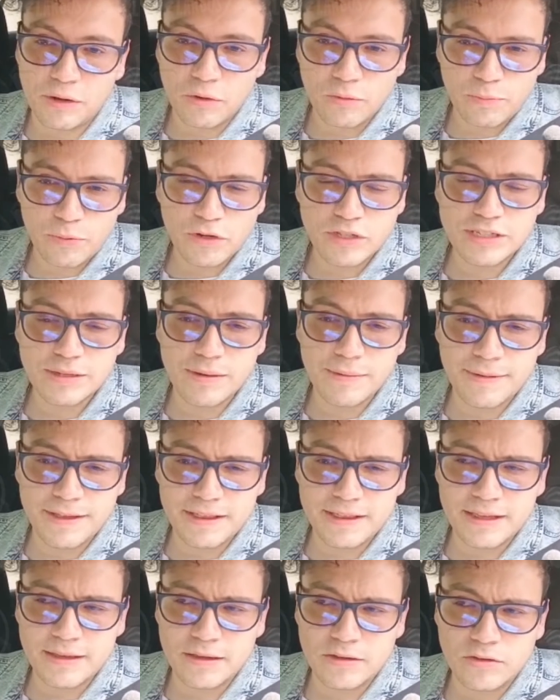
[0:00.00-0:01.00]
pero
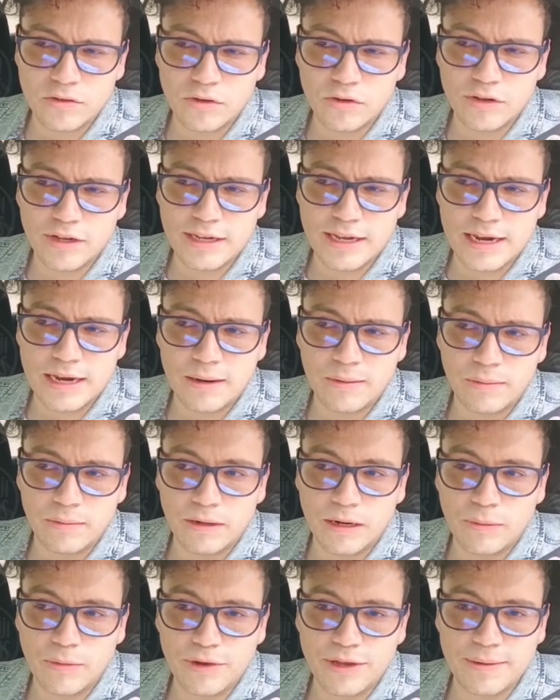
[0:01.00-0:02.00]
próximamente yo creo que ya la,
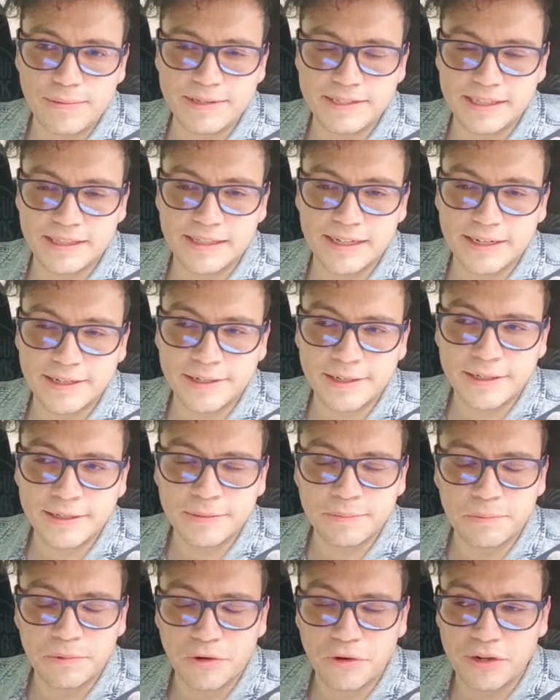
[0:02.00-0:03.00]
la voy a visitar,
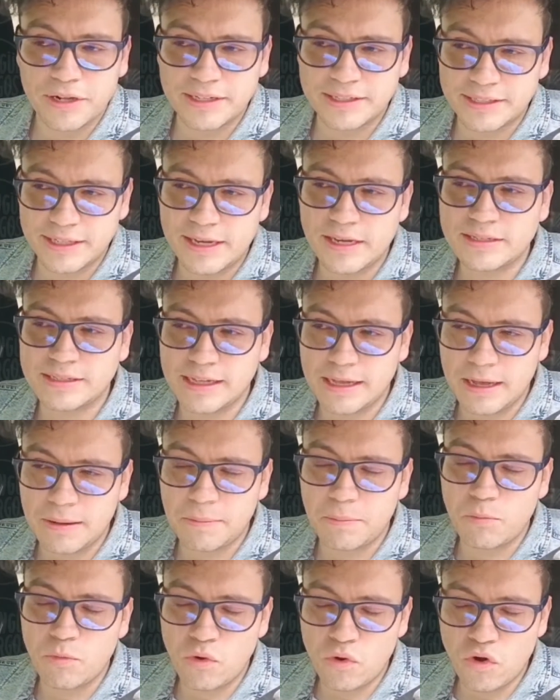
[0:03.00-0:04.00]
porque sí,
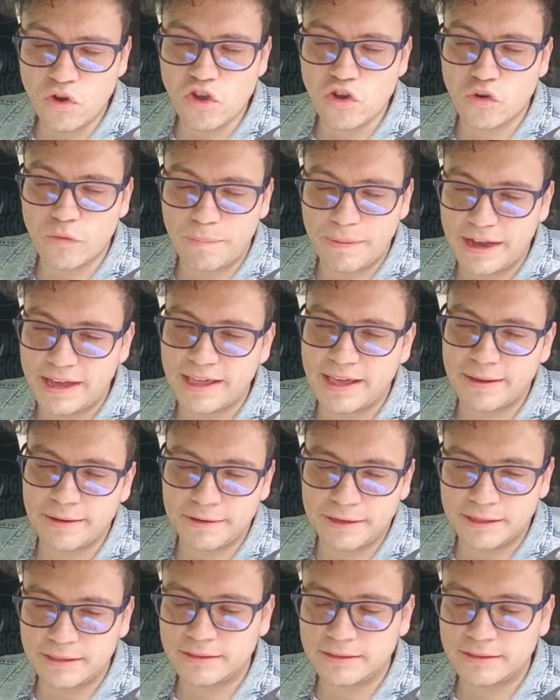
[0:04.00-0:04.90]
está muy ocupada.